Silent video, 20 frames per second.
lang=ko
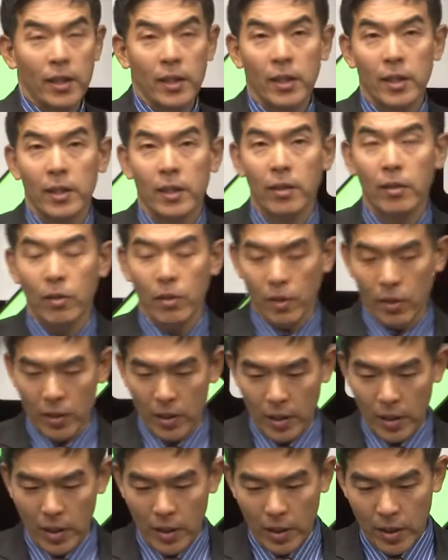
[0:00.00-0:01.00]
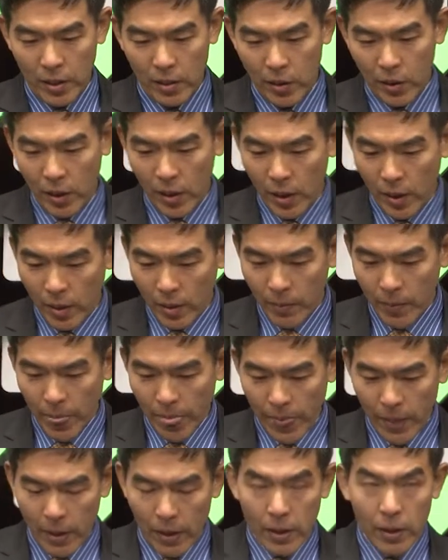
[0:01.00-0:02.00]
그래서 저희가
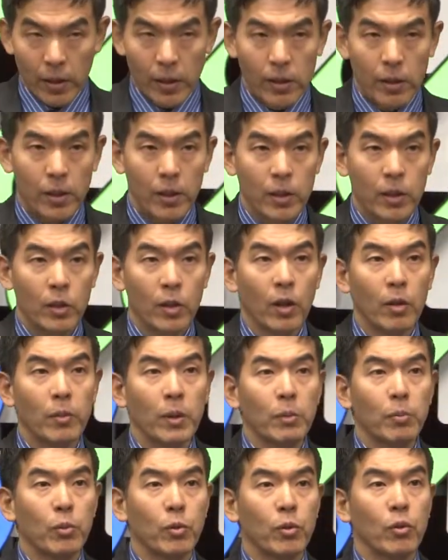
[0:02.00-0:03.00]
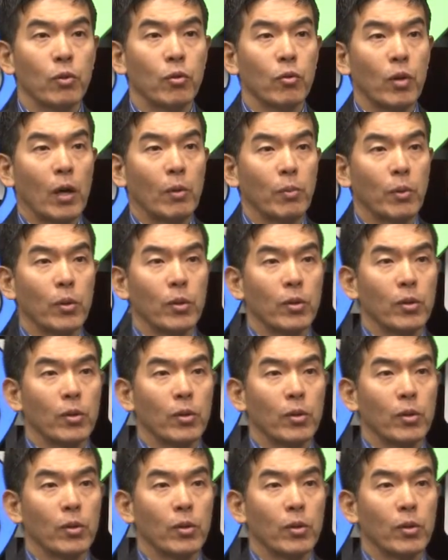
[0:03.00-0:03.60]
이 실험이 붙은 과목,